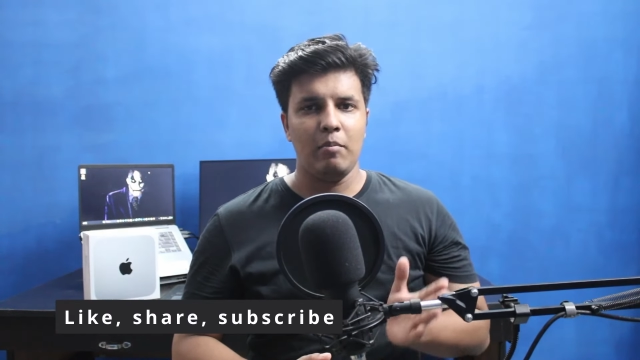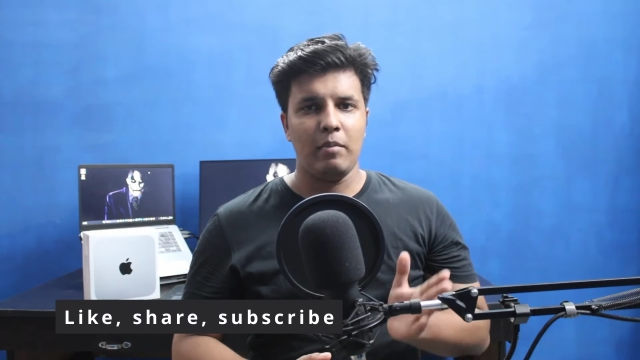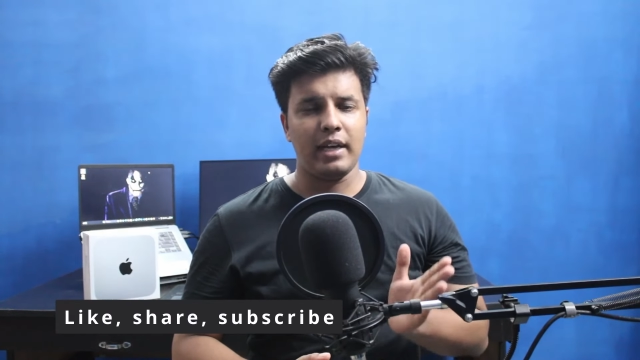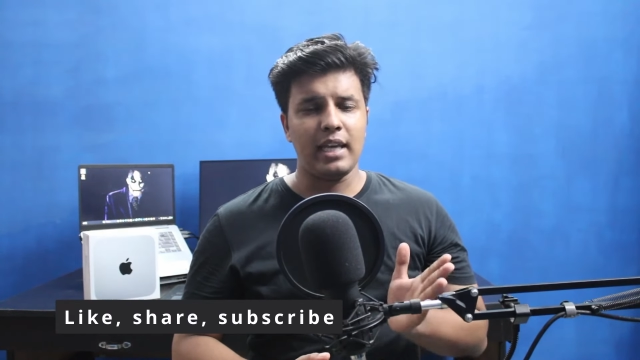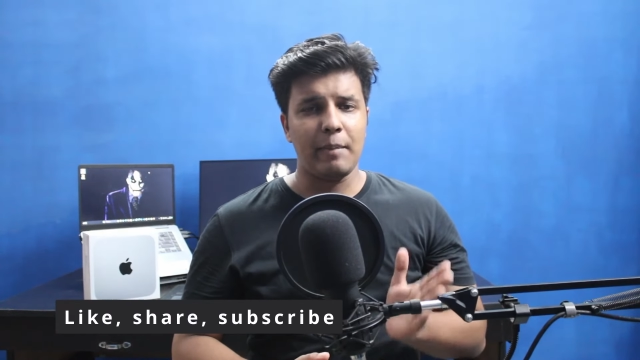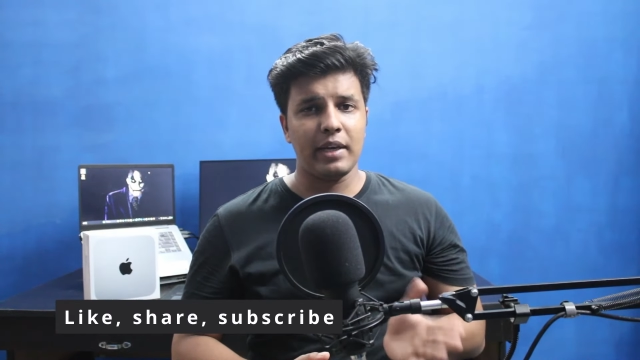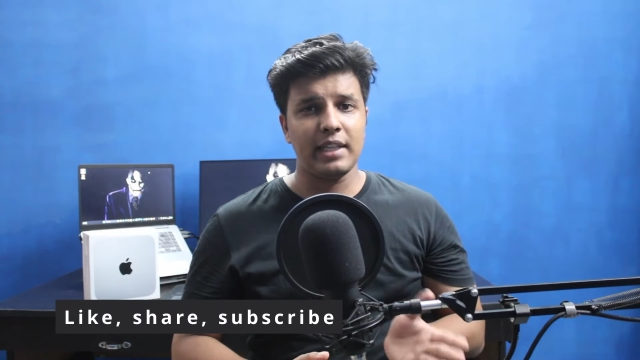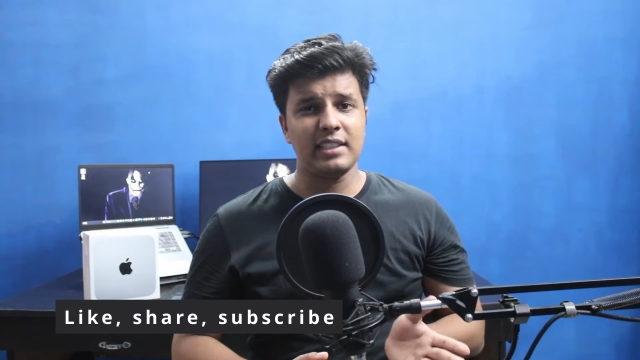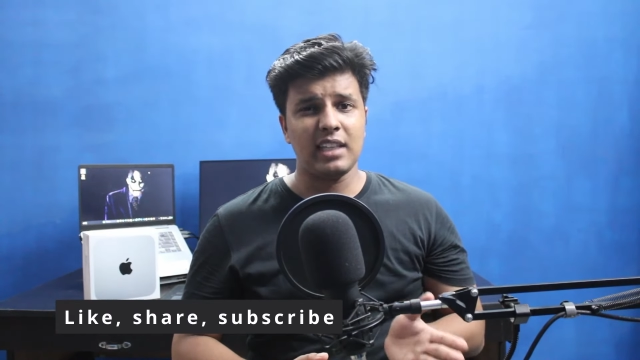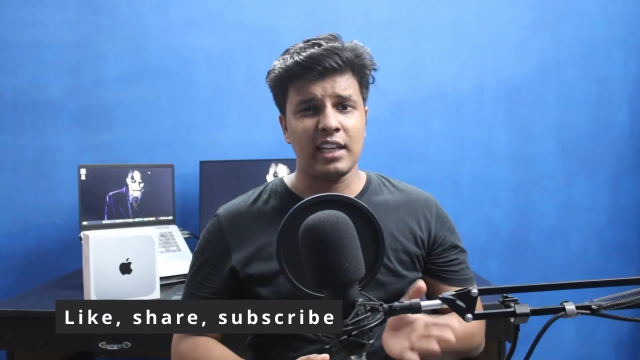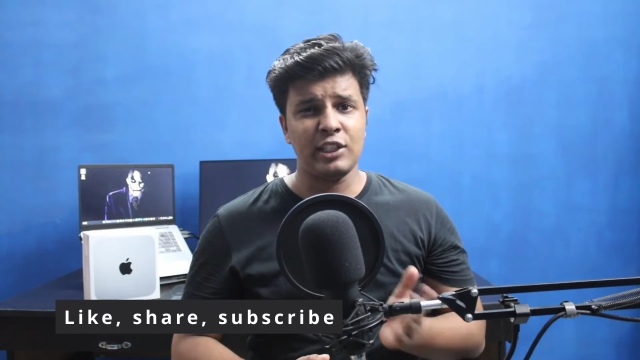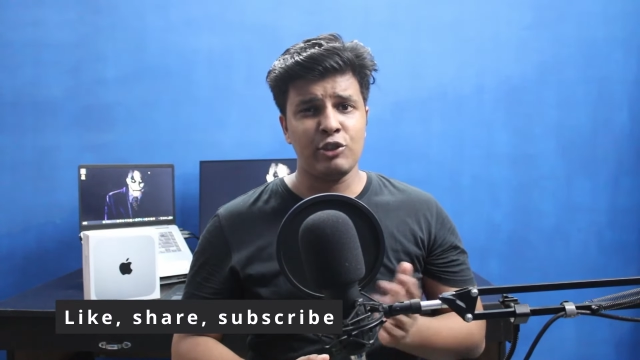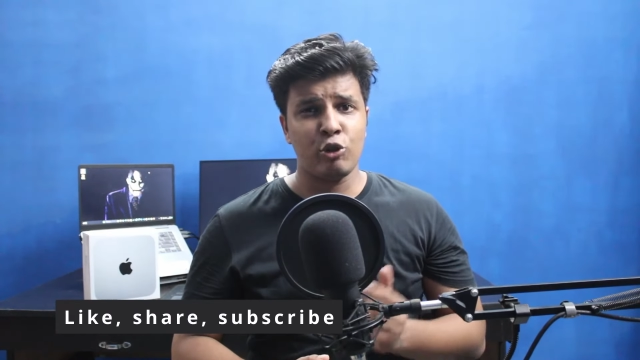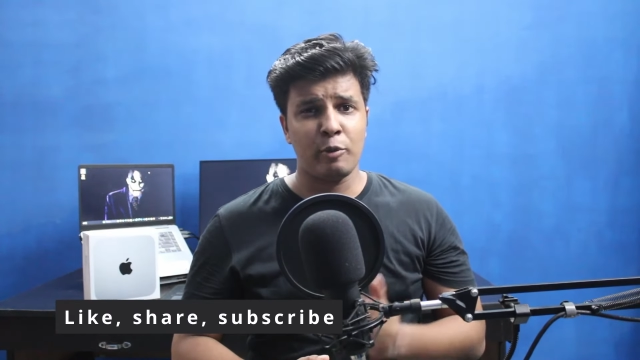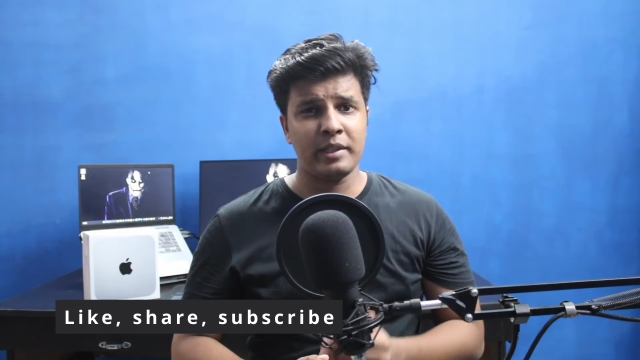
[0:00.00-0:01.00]
बाकी एप्पल के
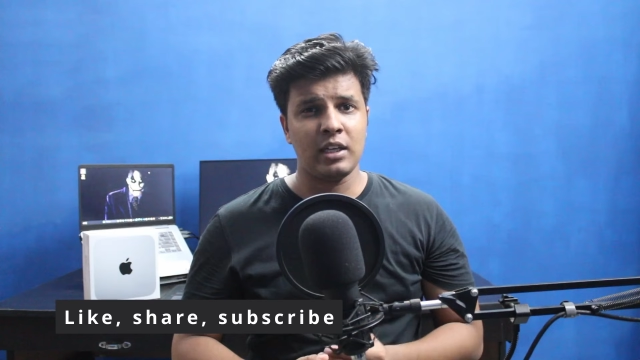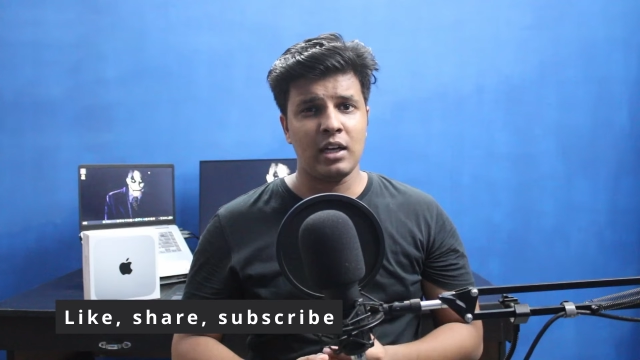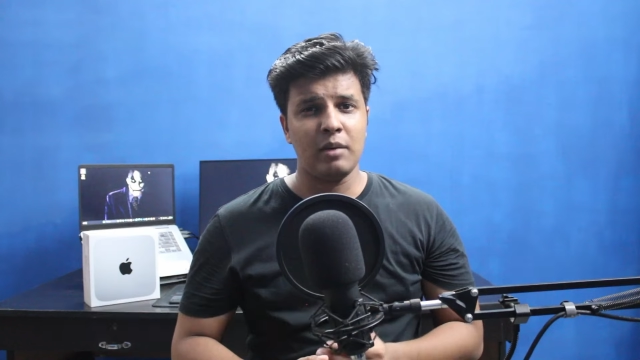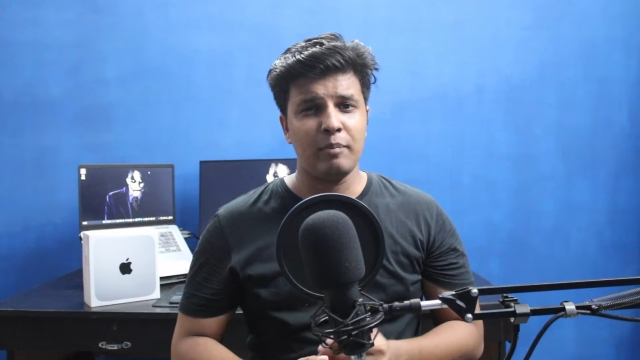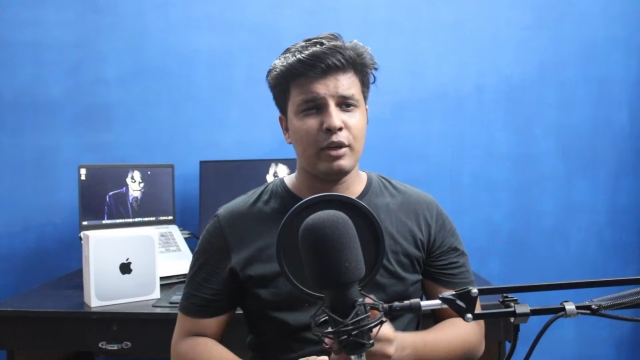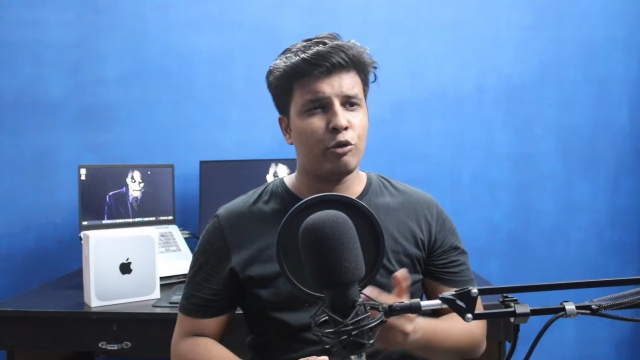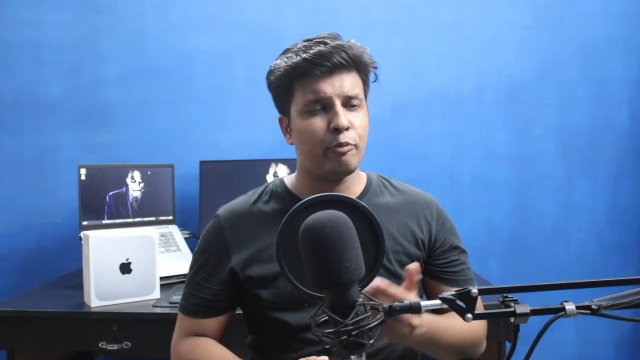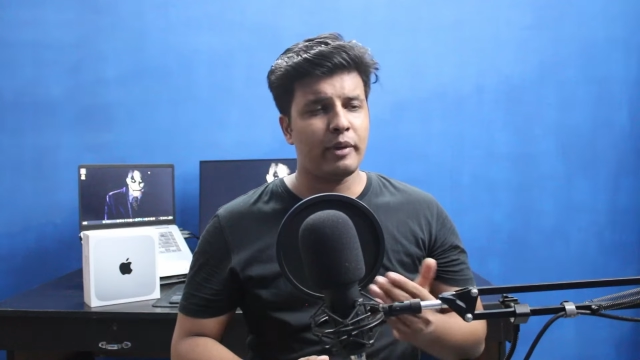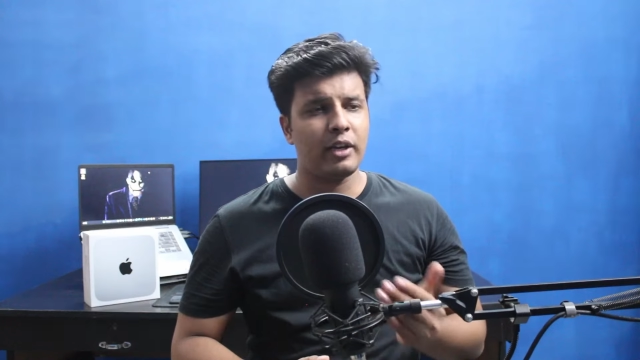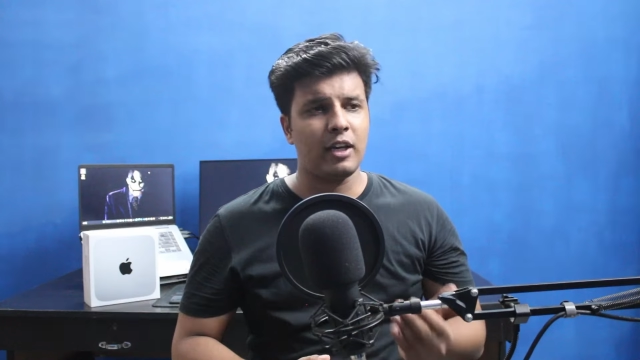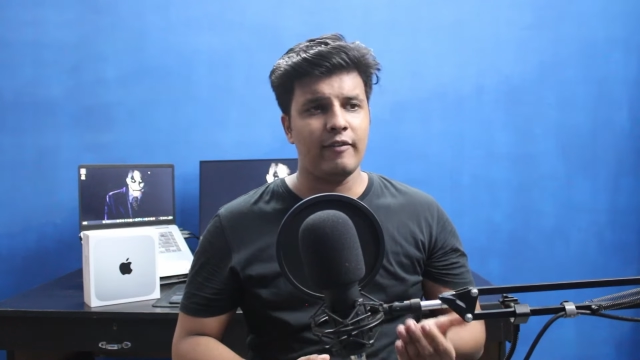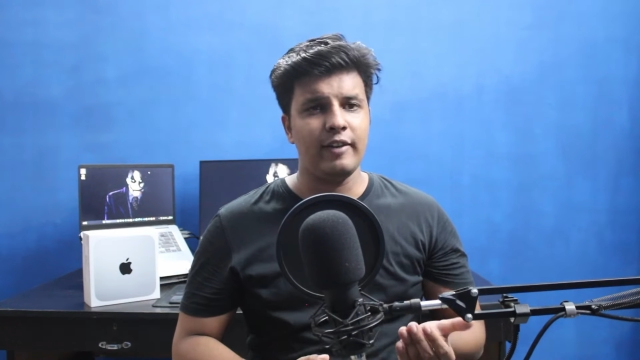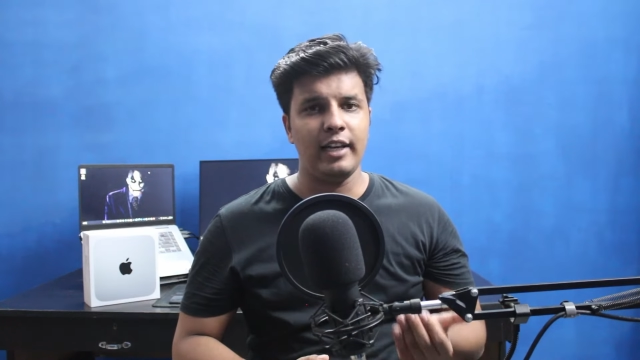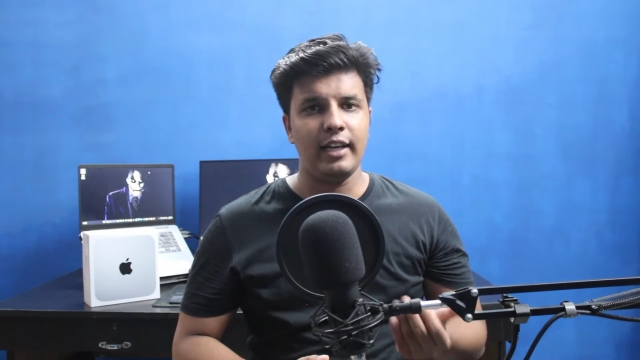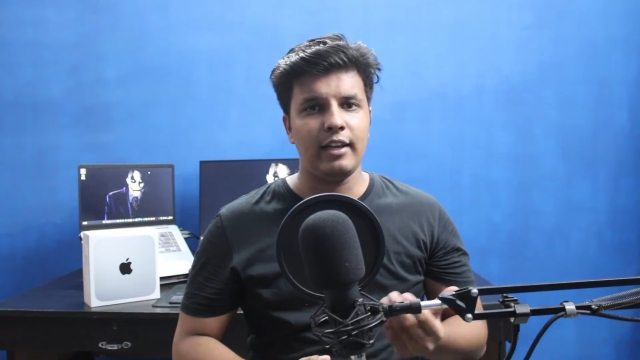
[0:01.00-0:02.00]
साकेत स्टोर पर था बट उन पर
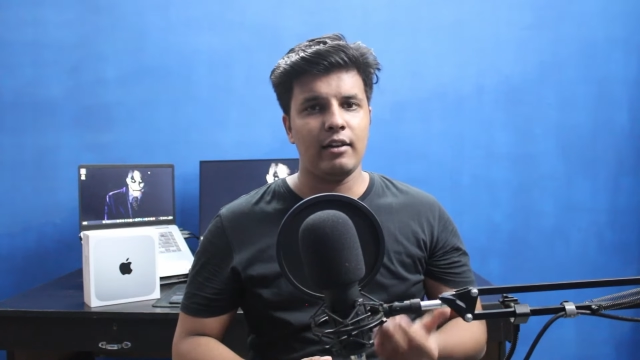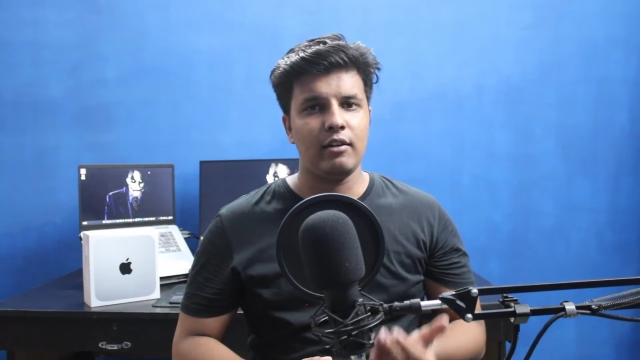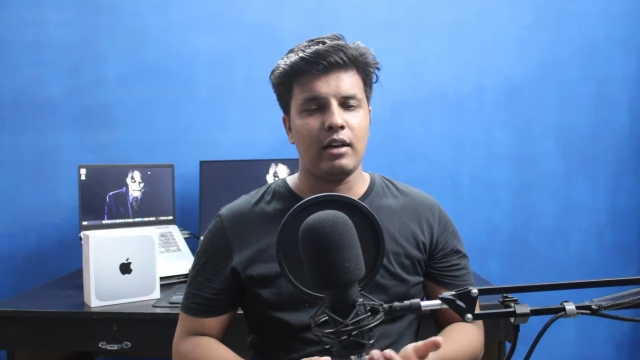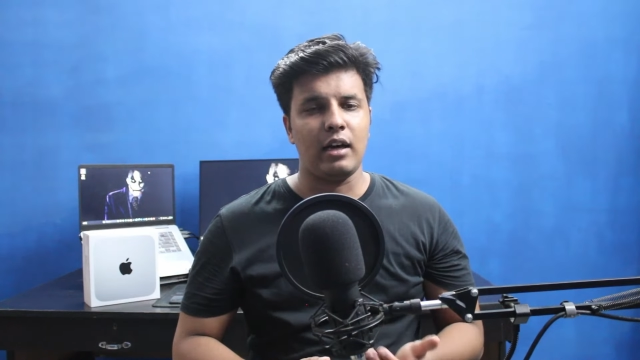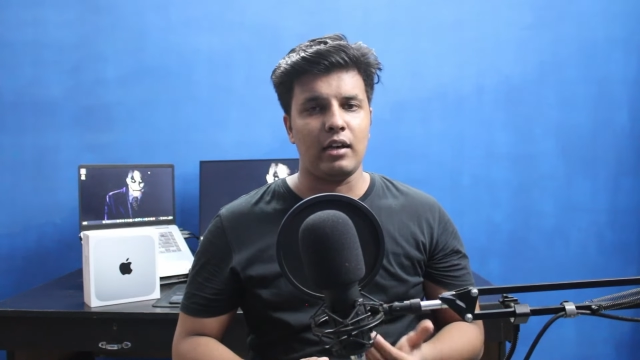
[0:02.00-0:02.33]
काफ़ी डिले आ